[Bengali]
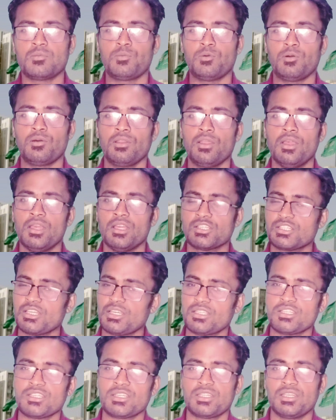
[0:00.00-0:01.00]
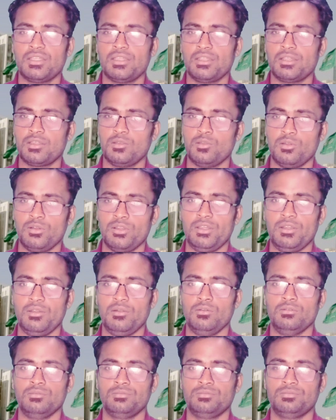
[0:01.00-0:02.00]
আসার পর সাথে সাথে এদেরকে ধরে
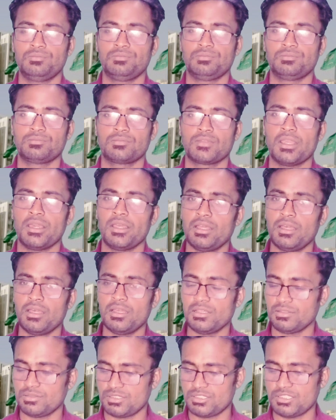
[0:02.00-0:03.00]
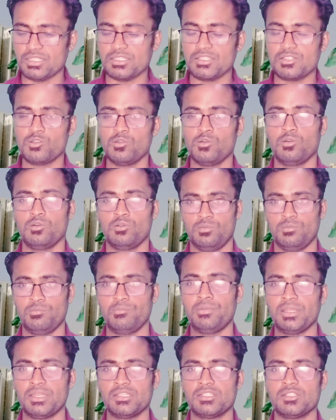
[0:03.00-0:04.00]
নিল এরা চাইছিল
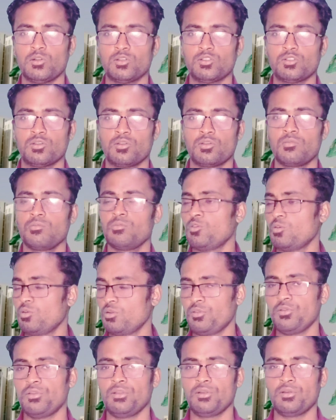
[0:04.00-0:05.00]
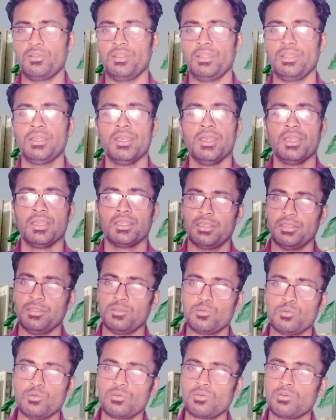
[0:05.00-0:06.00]
বেগে যাওয়ার জন্য দৌড়াদৌড়ি করে
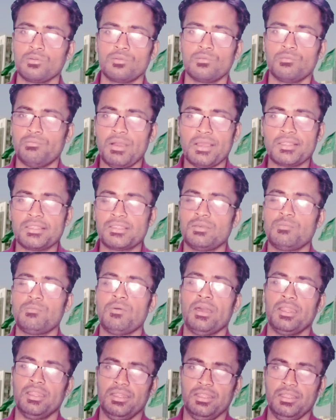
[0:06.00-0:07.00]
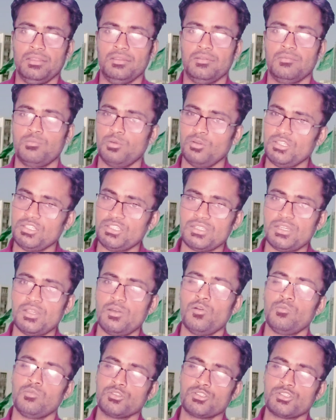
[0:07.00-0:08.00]
কিন্তু বাঁচতে পারেনি
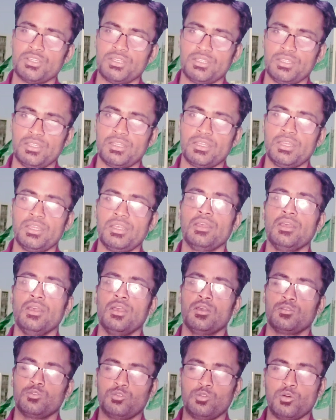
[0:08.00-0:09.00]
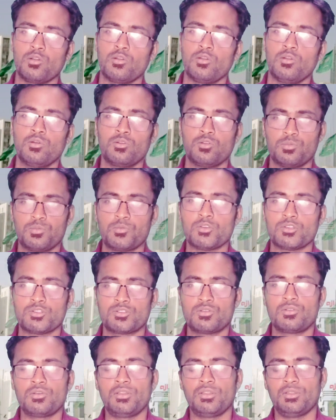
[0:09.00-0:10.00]
পুলিশরা অবশ্যই এদেরকে ধরলো খুব
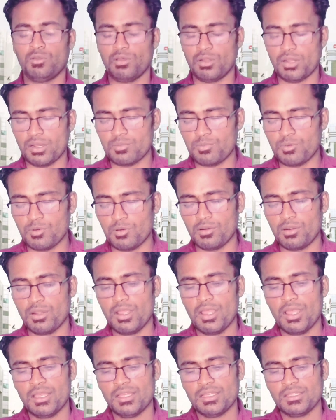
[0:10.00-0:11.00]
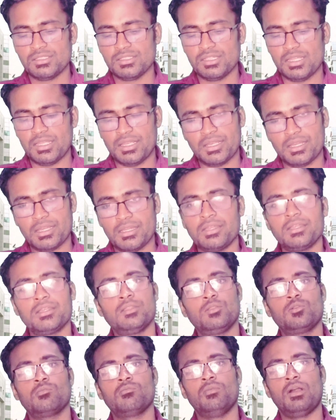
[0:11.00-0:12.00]
কষ্ট করে ধরার পর এখানে
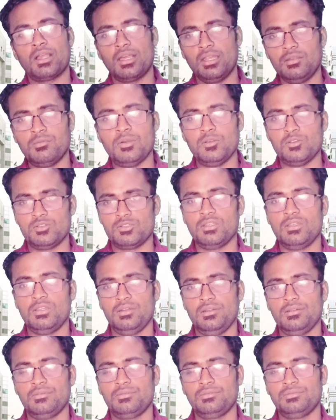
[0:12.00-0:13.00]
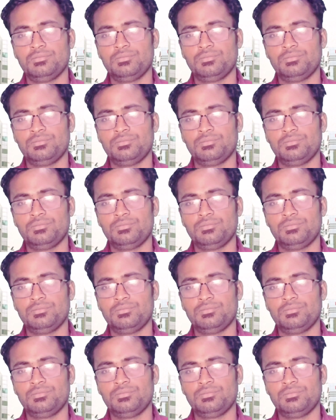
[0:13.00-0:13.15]
কিন্তু বাঙালি ভাইও ছিলেন